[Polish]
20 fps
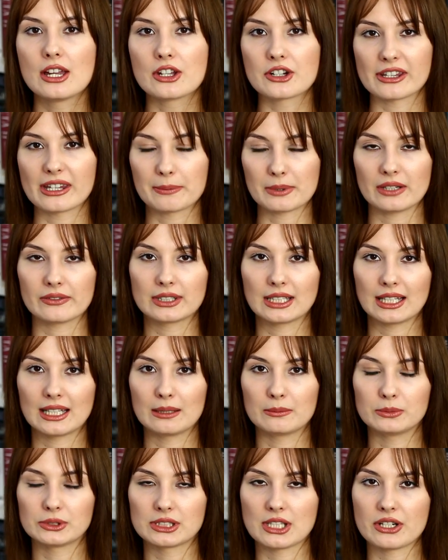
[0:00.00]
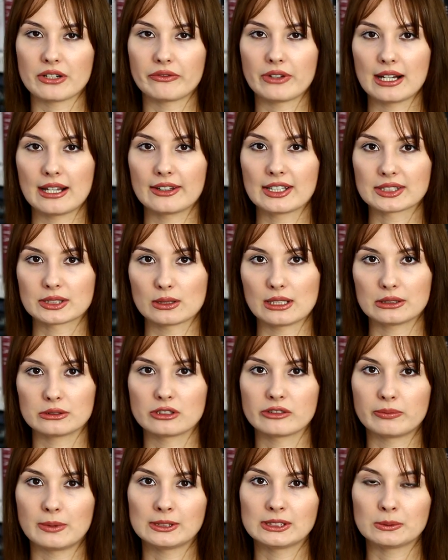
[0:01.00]
że naprawdę myślę, że wiele
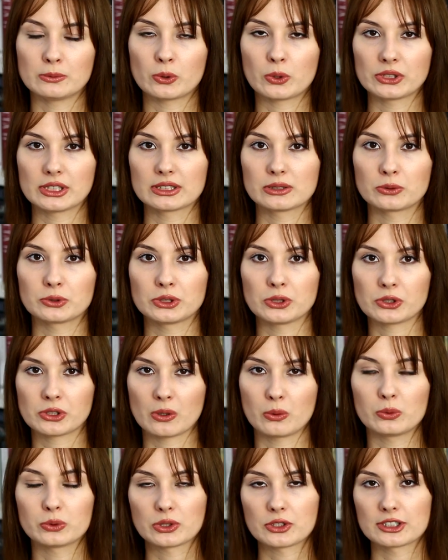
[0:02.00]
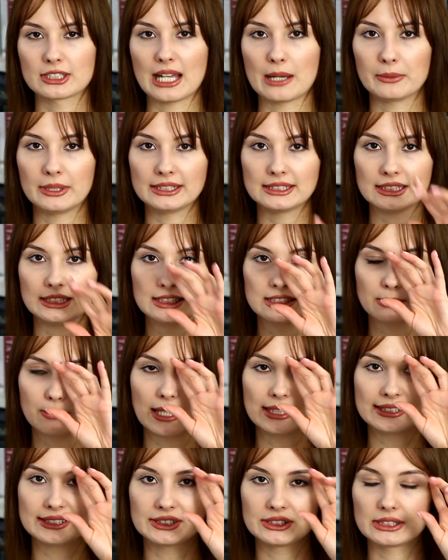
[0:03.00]
nastolatków będzie mogło się z tą książką utożsamić i
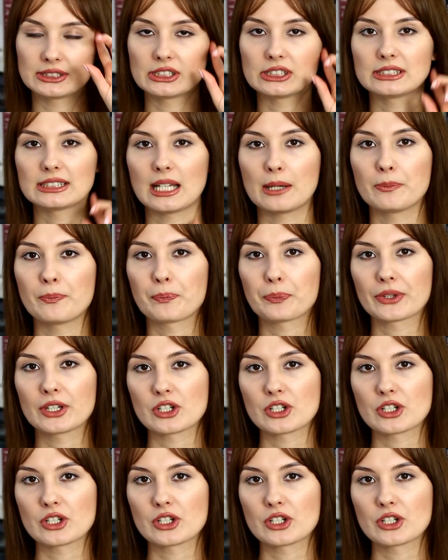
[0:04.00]
zobaczyć, że gdzieś tam,